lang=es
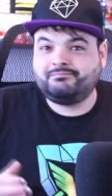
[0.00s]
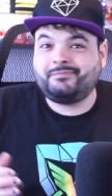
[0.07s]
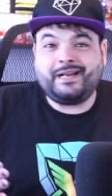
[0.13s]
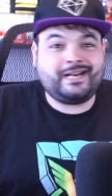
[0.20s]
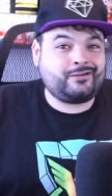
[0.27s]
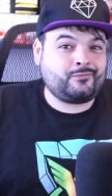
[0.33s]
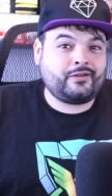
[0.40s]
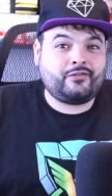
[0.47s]

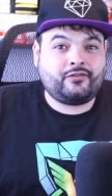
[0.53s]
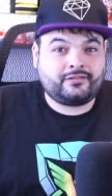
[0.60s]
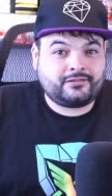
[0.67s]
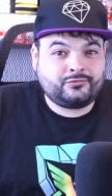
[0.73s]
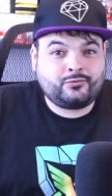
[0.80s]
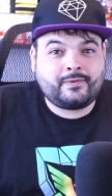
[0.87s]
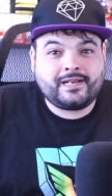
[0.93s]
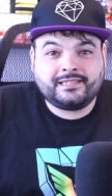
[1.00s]
para cuando
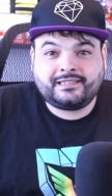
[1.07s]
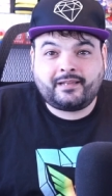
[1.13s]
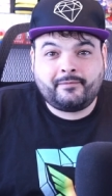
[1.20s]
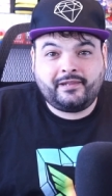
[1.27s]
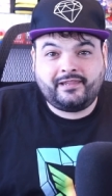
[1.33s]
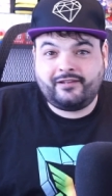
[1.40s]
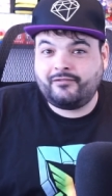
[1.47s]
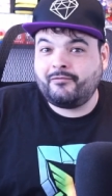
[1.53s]
se suba este
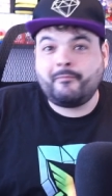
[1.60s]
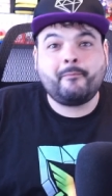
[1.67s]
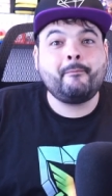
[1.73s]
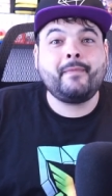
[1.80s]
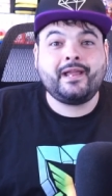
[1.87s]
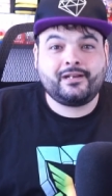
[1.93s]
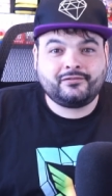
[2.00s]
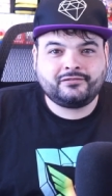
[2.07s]
vídeo
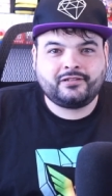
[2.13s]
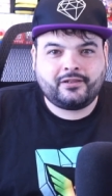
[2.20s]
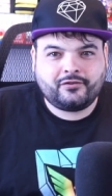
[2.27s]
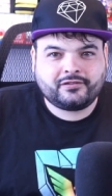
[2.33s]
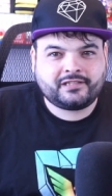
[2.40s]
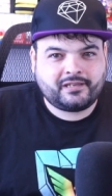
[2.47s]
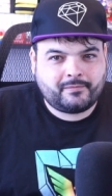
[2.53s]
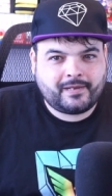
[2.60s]
menos de
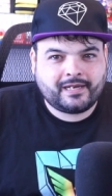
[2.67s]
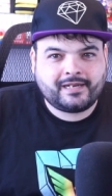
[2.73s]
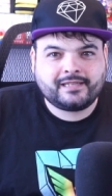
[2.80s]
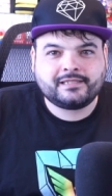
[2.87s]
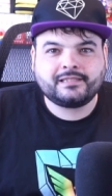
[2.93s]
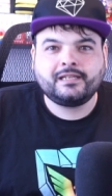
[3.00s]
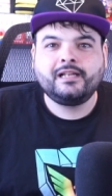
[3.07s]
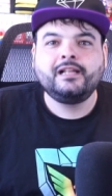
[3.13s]
dos
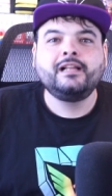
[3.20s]
semanas,